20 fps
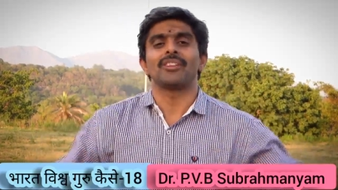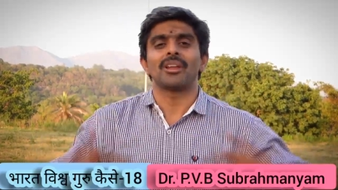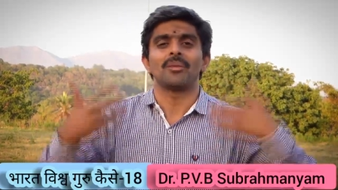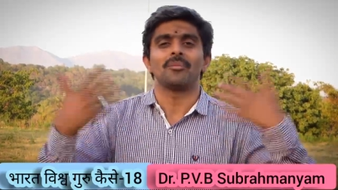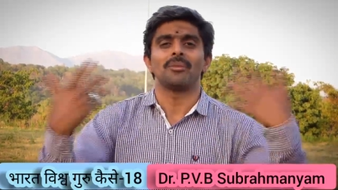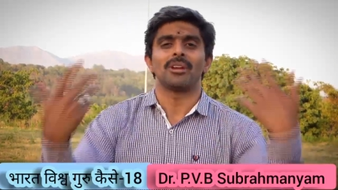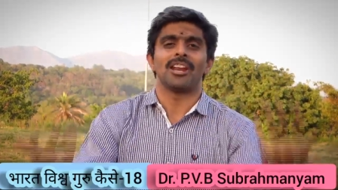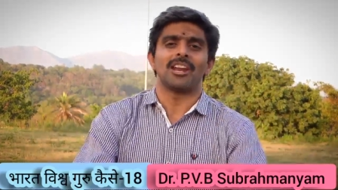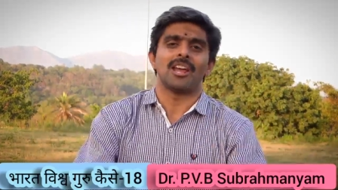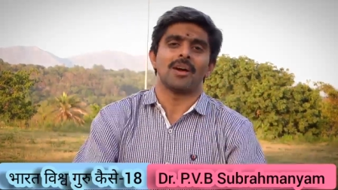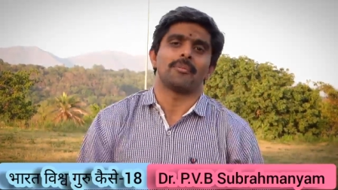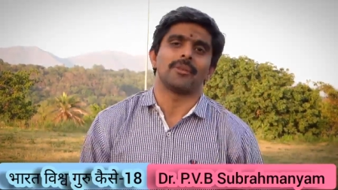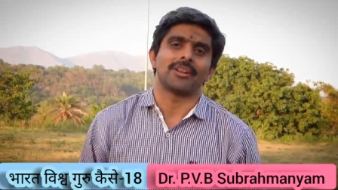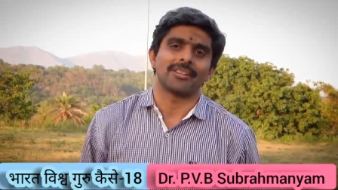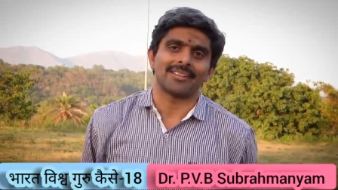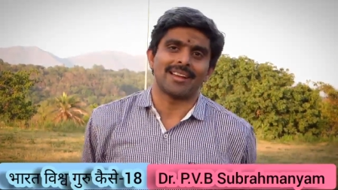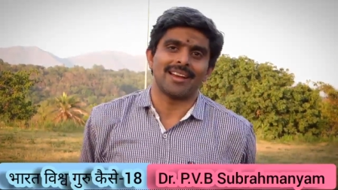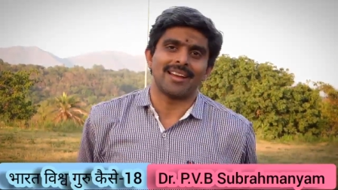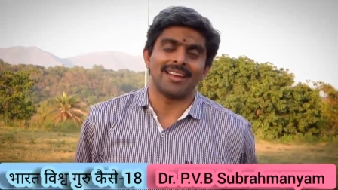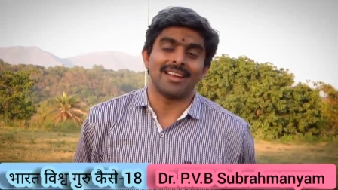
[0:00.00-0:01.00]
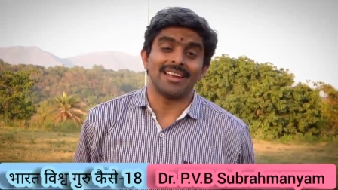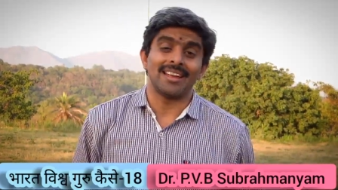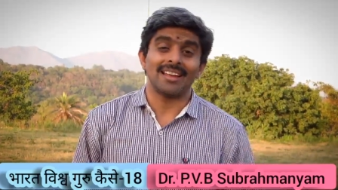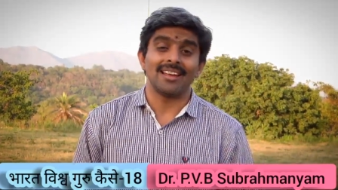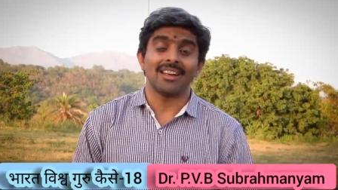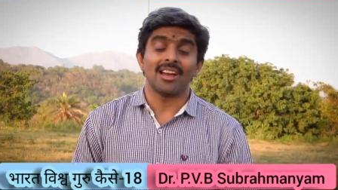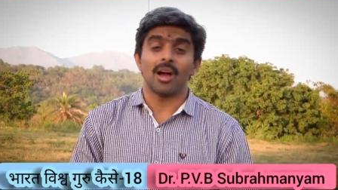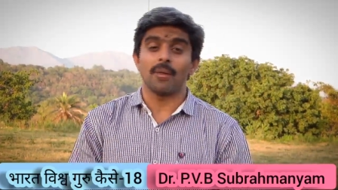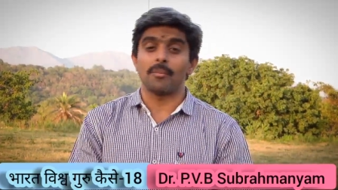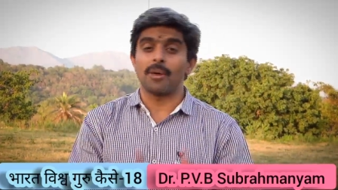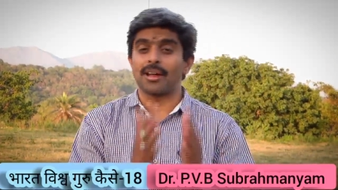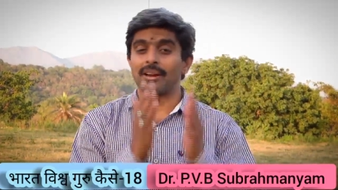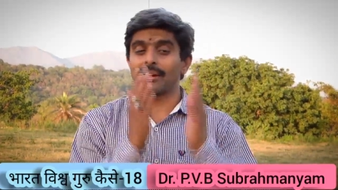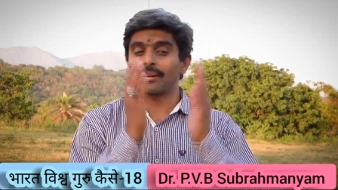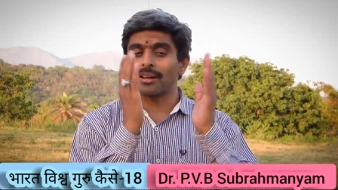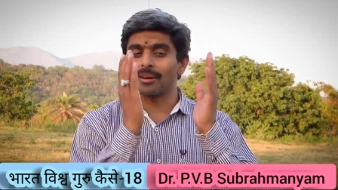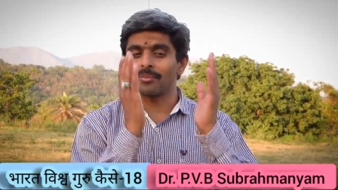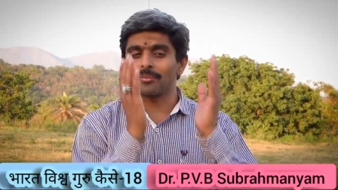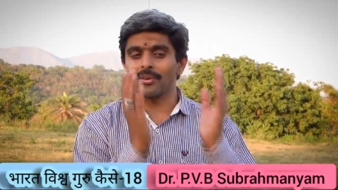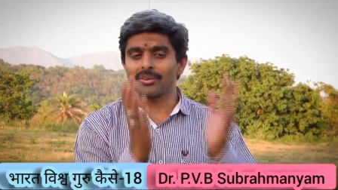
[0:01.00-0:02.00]
जन्म लेना पड़ता है हमारे
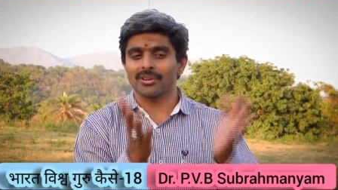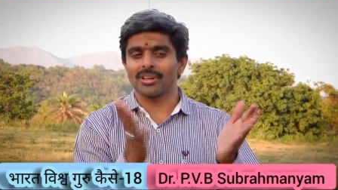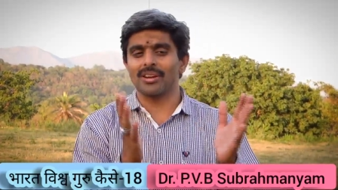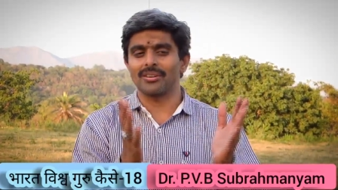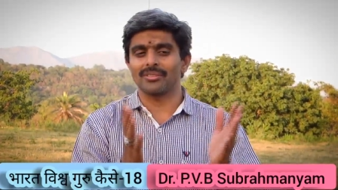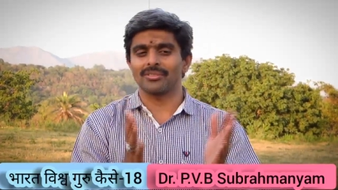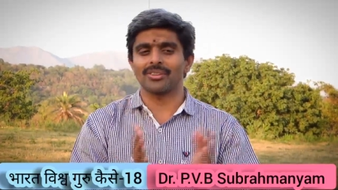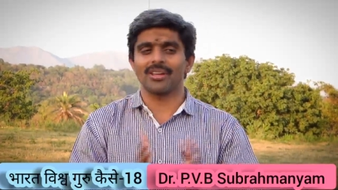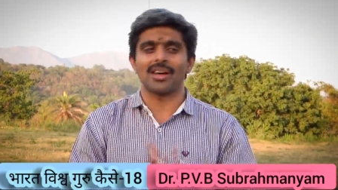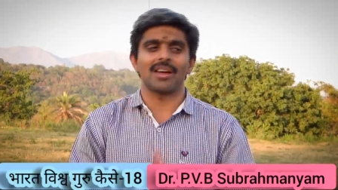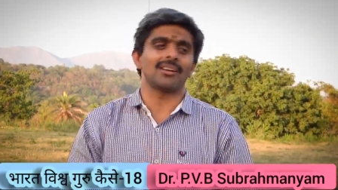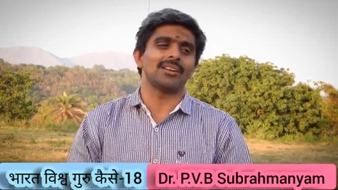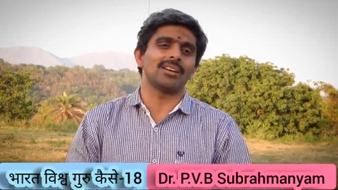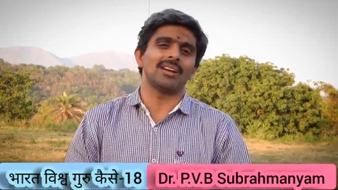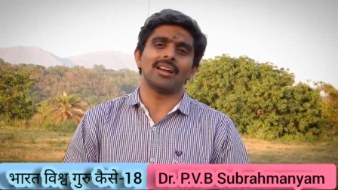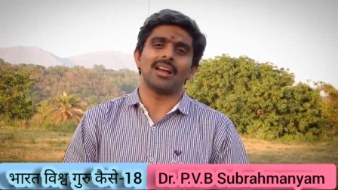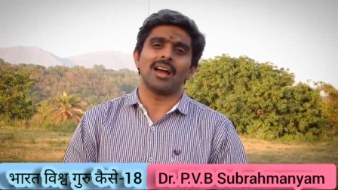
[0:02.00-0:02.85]
कर्मों के अनुसार